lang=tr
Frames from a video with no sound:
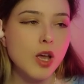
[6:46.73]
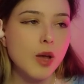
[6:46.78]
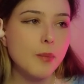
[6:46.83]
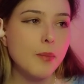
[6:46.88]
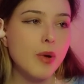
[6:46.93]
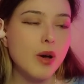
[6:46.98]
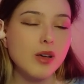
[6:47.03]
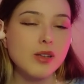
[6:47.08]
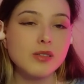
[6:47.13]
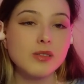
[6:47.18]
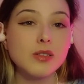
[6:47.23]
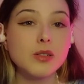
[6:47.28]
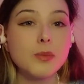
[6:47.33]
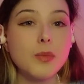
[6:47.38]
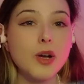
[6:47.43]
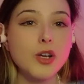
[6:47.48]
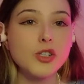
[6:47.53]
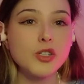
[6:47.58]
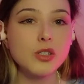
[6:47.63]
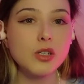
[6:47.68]
Bazıları
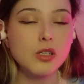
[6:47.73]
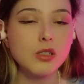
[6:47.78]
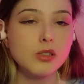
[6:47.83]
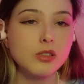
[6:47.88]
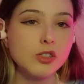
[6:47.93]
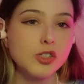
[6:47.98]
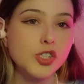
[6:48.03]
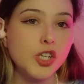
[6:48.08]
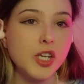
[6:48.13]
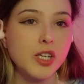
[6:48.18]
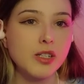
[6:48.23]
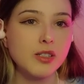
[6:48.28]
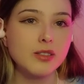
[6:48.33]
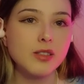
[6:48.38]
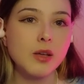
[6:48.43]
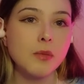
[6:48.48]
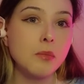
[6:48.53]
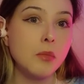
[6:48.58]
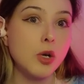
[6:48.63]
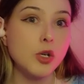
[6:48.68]
başka
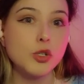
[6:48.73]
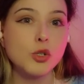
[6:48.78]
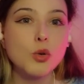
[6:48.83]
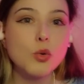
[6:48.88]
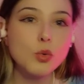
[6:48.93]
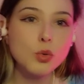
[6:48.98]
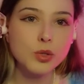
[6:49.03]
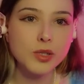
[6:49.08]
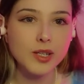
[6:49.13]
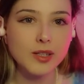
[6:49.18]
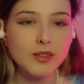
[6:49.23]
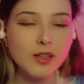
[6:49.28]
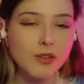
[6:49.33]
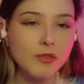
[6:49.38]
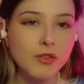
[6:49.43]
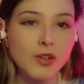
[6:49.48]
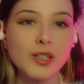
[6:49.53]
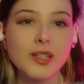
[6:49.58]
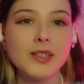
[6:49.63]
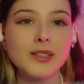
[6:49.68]
şehirden, başka ülkeden
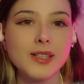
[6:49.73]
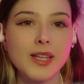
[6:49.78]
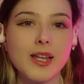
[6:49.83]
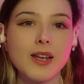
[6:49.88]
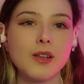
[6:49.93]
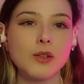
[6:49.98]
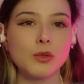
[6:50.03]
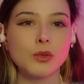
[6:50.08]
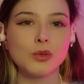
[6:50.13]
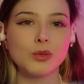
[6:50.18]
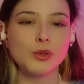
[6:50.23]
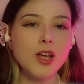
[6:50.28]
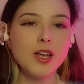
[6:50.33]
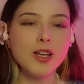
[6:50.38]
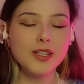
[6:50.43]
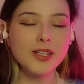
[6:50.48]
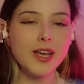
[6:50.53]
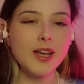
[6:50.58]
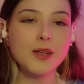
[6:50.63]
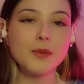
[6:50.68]
falan gelen oluyor.
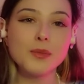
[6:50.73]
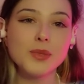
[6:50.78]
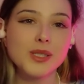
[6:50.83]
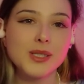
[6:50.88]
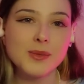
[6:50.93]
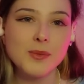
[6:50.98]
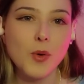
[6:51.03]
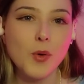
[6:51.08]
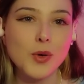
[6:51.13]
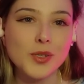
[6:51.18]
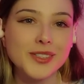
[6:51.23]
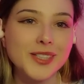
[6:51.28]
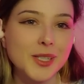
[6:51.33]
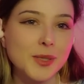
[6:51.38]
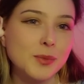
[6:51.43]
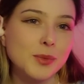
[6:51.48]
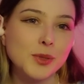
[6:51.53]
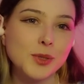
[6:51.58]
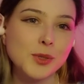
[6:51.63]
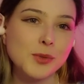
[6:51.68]
Yani bizim ortak
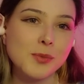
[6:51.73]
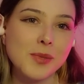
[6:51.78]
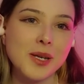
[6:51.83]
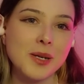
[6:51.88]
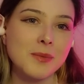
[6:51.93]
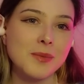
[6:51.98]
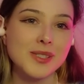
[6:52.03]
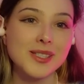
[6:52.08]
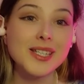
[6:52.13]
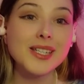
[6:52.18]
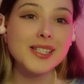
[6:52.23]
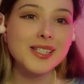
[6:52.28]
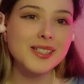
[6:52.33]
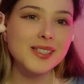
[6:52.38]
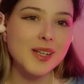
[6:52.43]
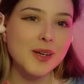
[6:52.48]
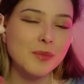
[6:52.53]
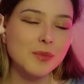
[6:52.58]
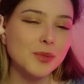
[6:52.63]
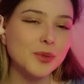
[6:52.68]
buluşma yerimiz de
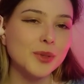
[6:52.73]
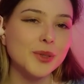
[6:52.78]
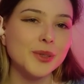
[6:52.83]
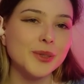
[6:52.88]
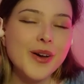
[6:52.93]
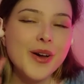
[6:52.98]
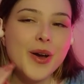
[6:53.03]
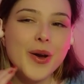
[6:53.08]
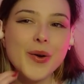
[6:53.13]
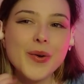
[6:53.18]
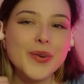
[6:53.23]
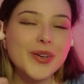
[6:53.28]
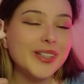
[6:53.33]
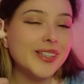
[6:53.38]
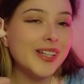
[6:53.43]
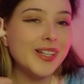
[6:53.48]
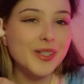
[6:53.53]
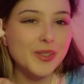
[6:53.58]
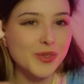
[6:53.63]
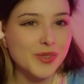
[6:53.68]
İstanbul oluyor. O
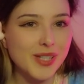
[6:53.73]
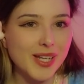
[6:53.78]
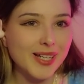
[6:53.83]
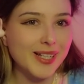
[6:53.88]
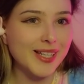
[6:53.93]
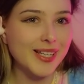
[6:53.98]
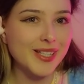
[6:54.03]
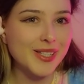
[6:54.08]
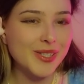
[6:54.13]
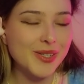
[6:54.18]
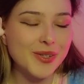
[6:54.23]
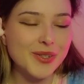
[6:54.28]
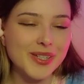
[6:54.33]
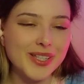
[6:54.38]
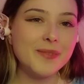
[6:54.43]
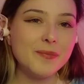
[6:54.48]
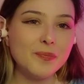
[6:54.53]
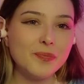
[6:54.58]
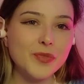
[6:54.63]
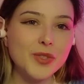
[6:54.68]
kadar güzel geçiyor
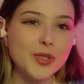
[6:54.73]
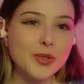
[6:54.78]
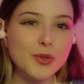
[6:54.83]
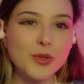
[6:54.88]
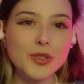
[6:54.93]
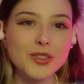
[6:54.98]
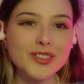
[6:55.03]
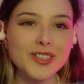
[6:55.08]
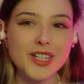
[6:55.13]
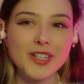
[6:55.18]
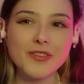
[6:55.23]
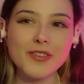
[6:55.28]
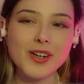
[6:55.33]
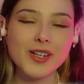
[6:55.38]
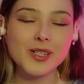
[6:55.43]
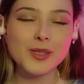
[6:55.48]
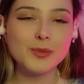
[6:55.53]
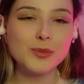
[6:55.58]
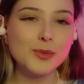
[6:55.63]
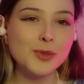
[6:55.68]
ki Discord
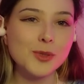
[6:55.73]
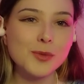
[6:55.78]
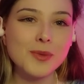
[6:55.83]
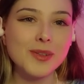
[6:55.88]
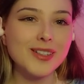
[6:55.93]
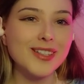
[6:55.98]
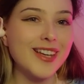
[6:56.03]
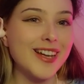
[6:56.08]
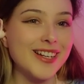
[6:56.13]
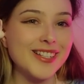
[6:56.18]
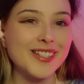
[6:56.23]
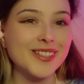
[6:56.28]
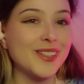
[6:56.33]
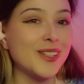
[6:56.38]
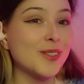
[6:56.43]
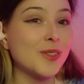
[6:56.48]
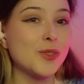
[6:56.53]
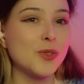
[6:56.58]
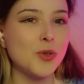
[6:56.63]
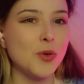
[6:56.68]
tayfayla buluşmak
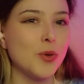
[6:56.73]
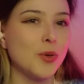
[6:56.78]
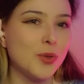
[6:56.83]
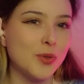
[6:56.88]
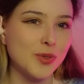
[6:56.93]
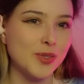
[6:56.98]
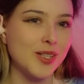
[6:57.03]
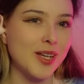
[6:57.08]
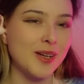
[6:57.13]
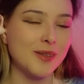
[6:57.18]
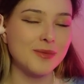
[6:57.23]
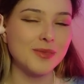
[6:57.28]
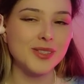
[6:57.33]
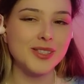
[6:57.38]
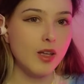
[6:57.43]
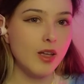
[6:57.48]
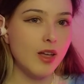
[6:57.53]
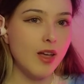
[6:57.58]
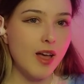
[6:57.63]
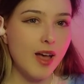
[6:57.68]
gerçekten çok güzel bir
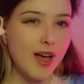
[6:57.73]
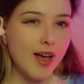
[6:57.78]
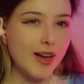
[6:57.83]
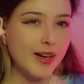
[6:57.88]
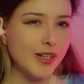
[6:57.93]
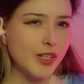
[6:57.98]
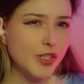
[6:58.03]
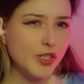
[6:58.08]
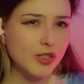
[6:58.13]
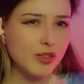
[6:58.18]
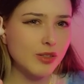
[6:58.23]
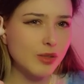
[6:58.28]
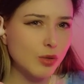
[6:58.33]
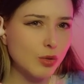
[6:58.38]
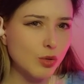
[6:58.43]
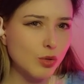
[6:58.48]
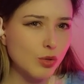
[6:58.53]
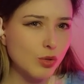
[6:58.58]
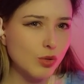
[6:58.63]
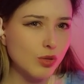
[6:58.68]
şey. Eğer eğer yaşınız
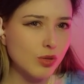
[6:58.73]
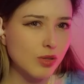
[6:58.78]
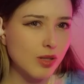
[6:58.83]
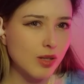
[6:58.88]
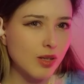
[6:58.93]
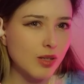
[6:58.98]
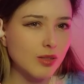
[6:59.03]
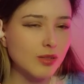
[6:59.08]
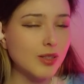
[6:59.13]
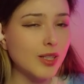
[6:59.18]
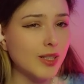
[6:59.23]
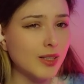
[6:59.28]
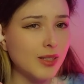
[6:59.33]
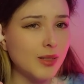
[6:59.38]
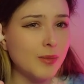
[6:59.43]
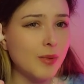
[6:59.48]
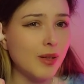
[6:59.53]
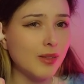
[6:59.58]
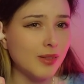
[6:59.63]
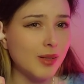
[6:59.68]
küçükse
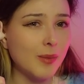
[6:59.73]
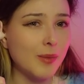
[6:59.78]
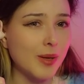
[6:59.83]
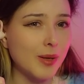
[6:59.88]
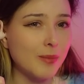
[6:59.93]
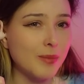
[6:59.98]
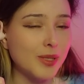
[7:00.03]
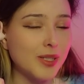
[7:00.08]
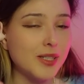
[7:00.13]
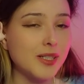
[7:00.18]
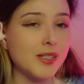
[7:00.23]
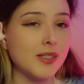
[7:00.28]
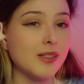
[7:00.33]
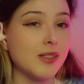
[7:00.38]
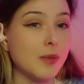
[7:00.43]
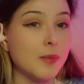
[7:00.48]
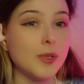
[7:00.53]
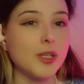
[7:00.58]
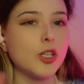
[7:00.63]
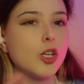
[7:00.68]
dediğimi anlamayabilirsiniz
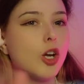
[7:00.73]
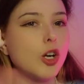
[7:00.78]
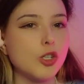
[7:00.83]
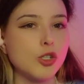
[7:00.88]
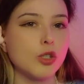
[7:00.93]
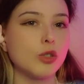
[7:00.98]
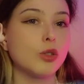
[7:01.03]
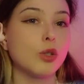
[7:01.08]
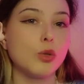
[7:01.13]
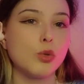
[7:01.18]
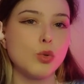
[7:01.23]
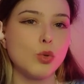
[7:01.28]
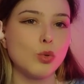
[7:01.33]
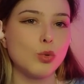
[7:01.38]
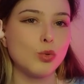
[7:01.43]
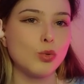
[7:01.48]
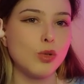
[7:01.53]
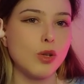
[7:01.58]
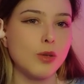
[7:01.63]
ama gerçekten çok güzel bir